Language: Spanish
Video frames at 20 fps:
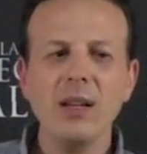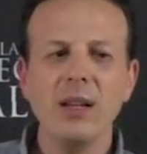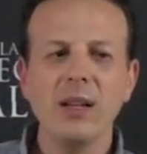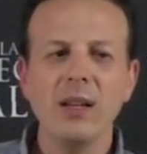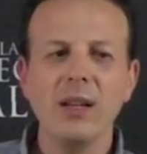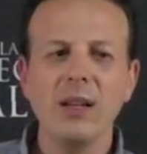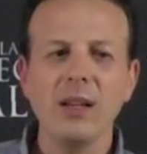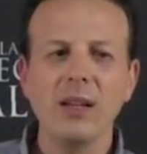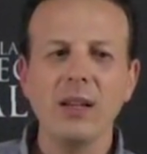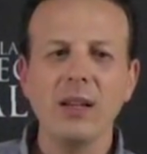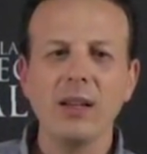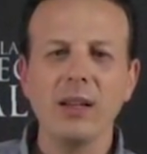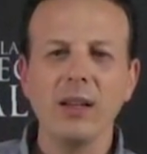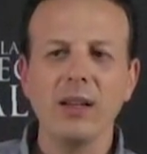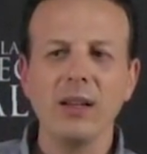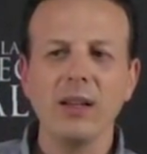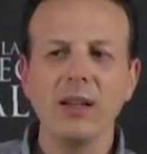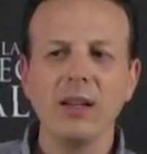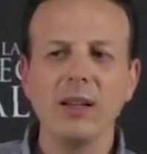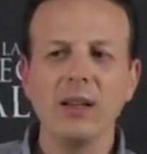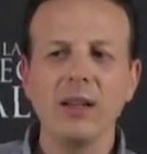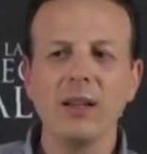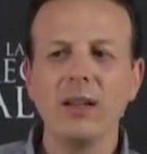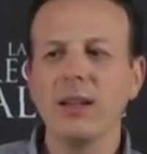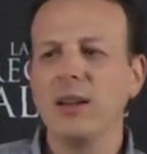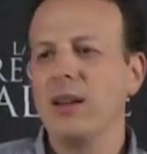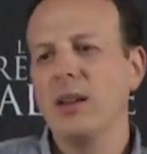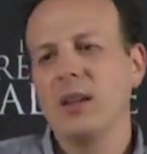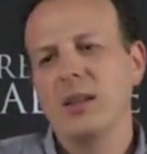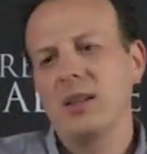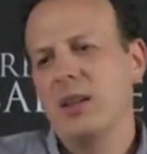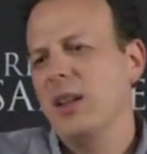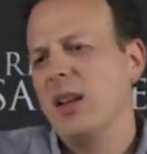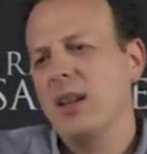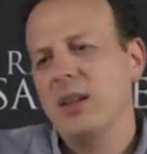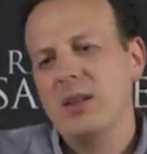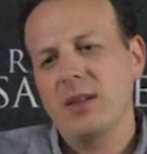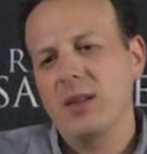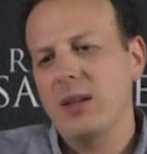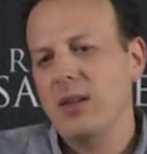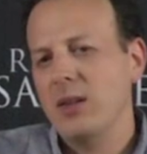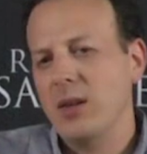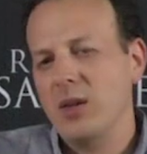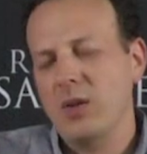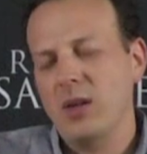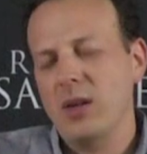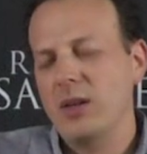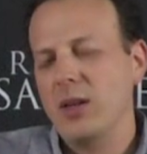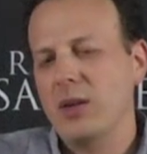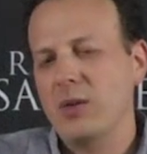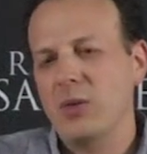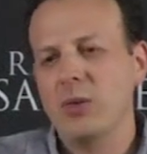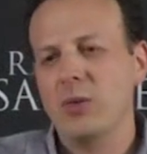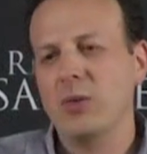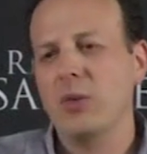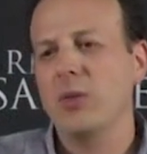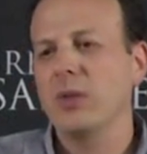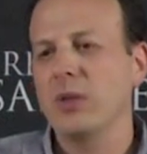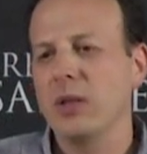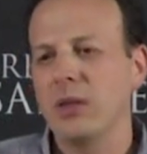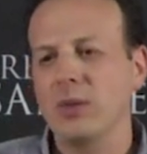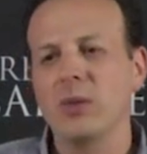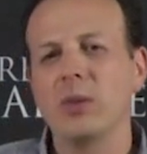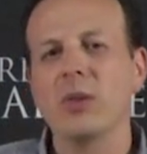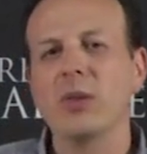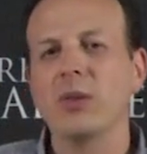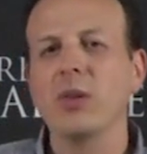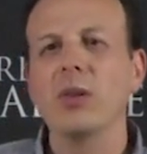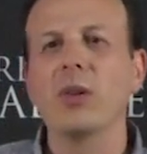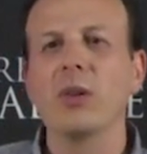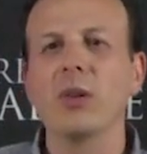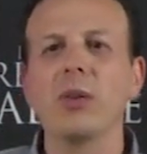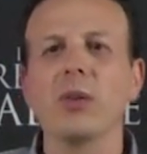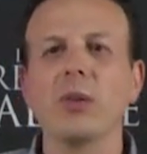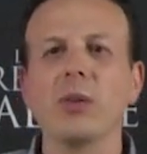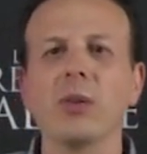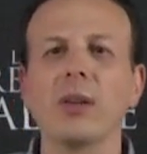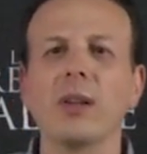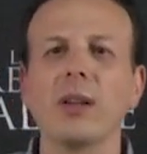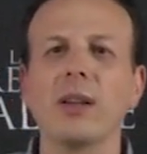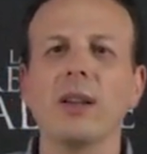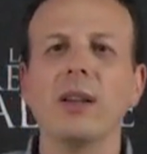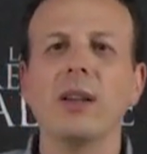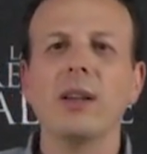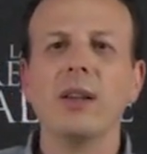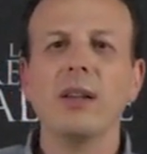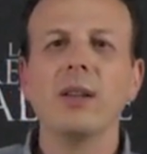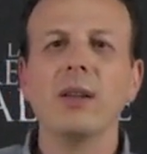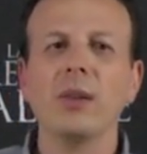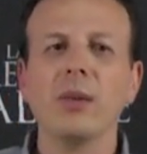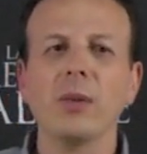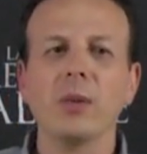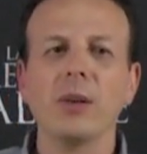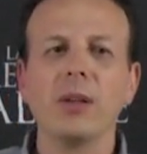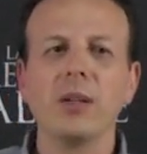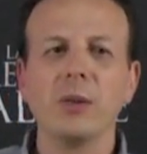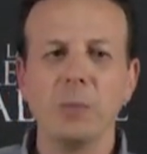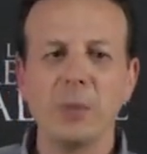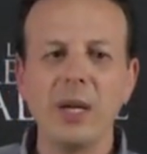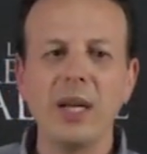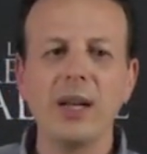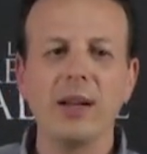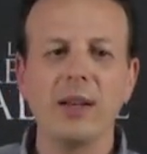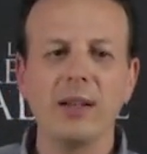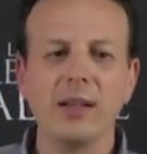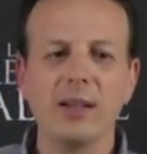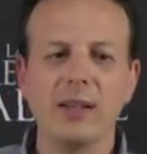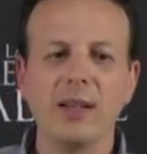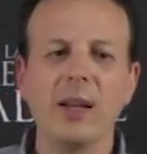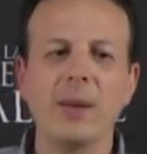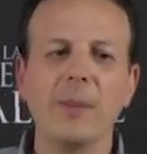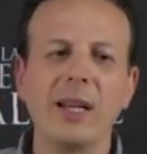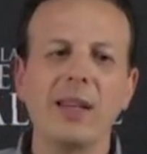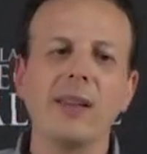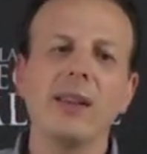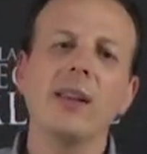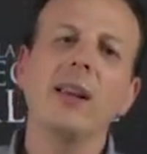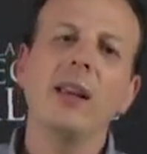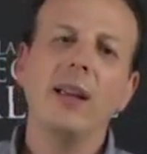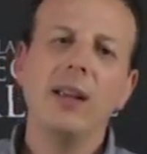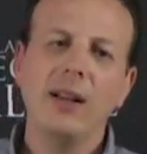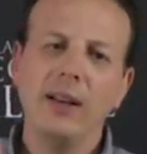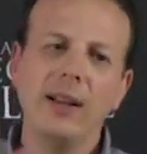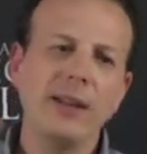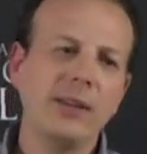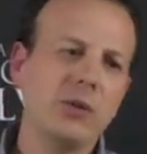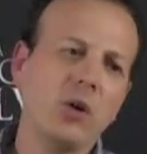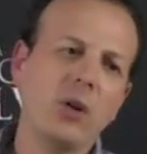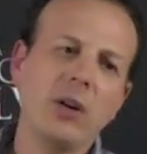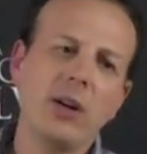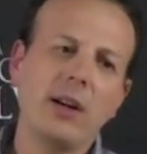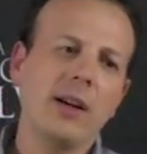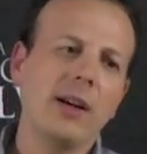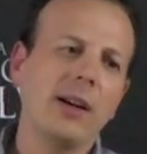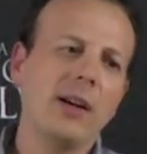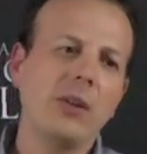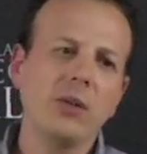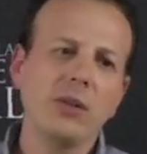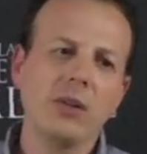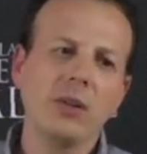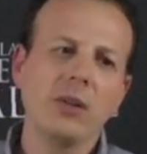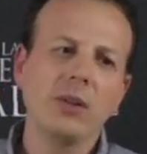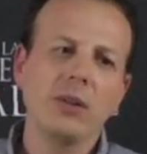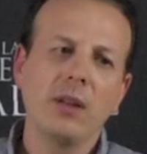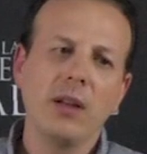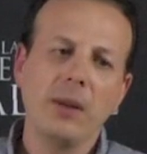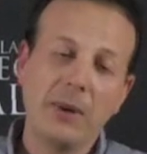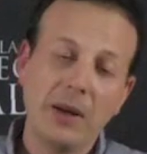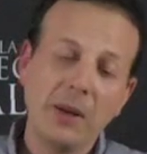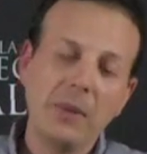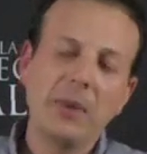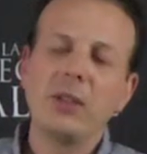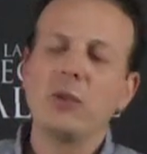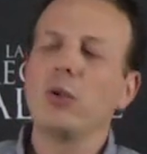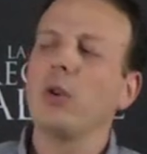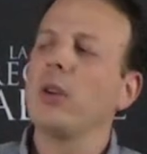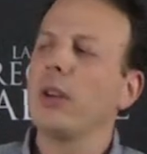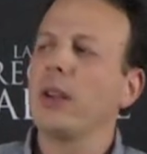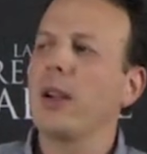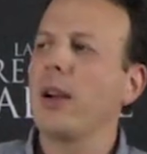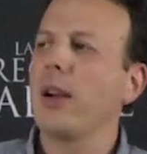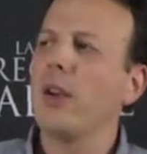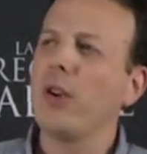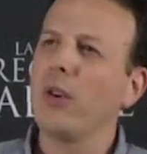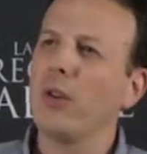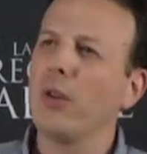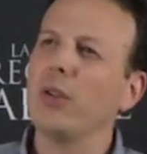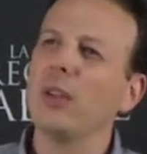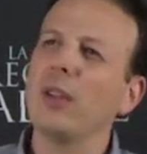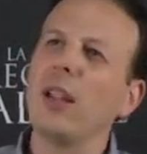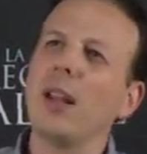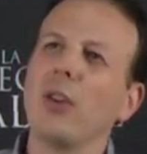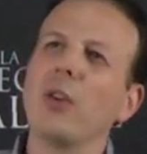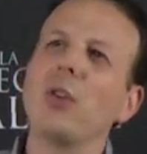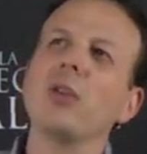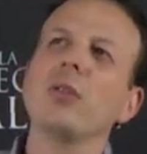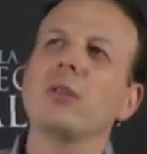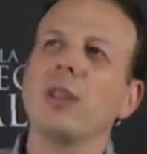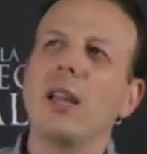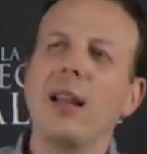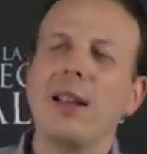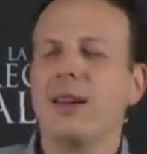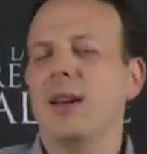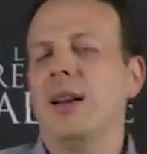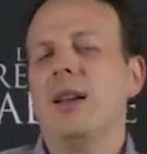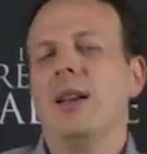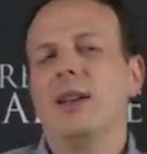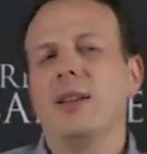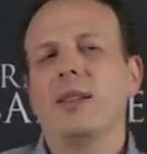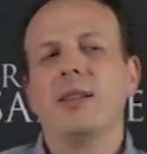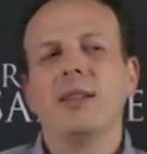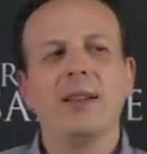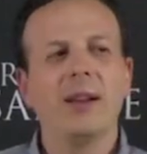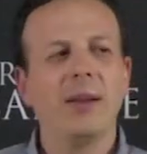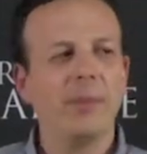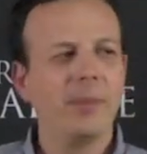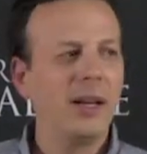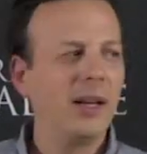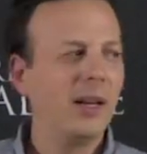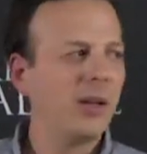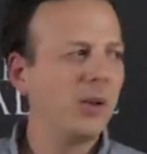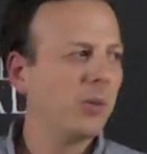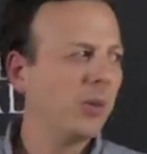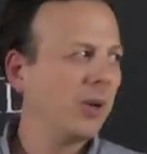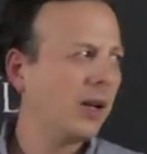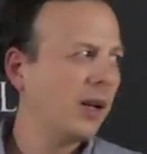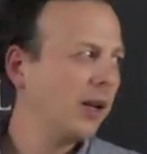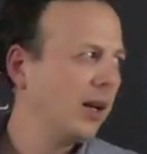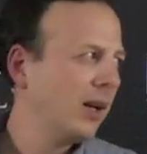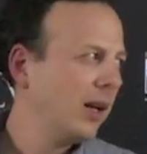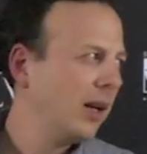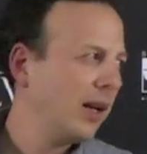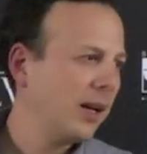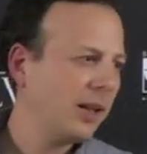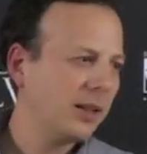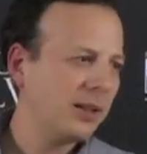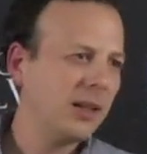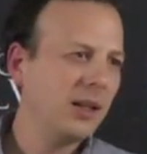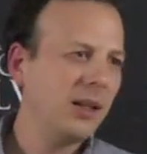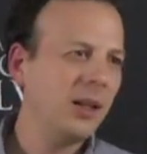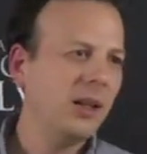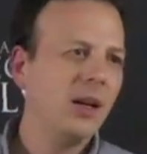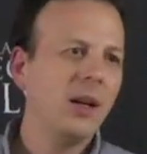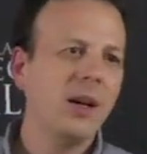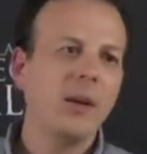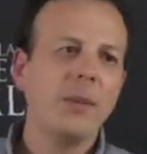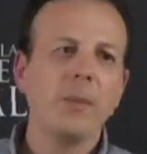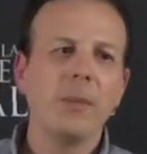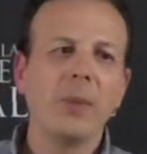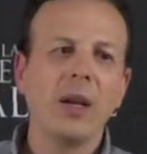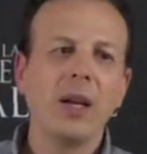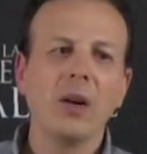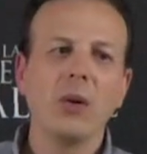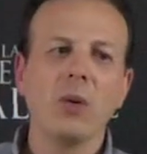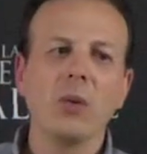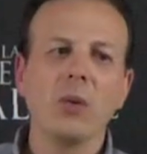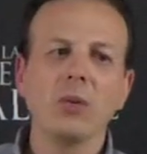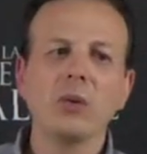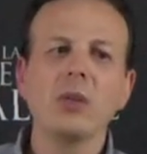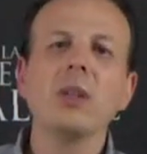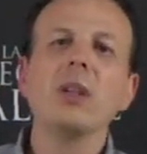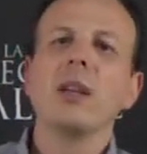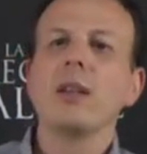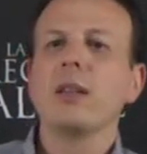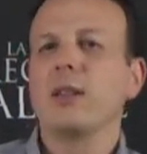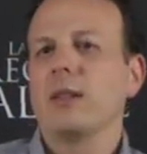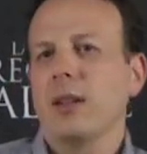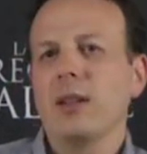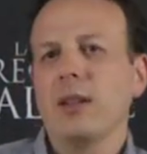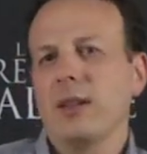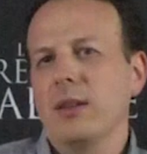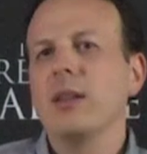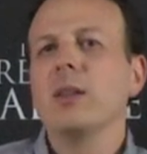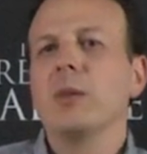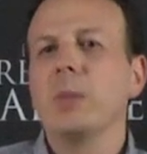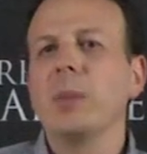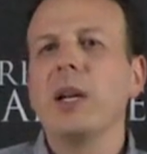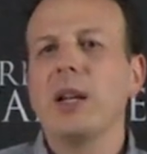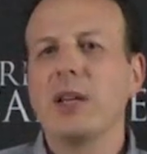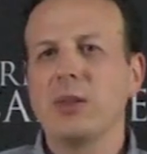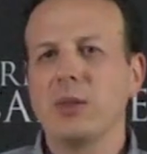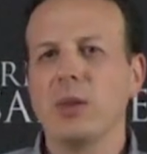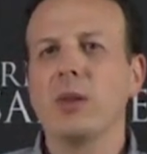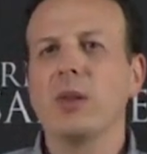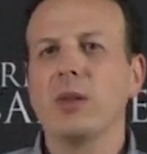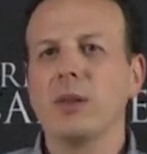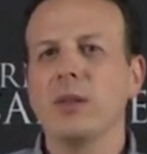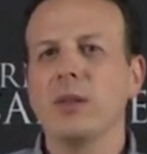Y, así es, esas, dos cosas son yo creo lo que, inspiran inicialmente. La, historia que acabo la breve historia que acabo de contar no está en la, película así, pero sí es la inspiración.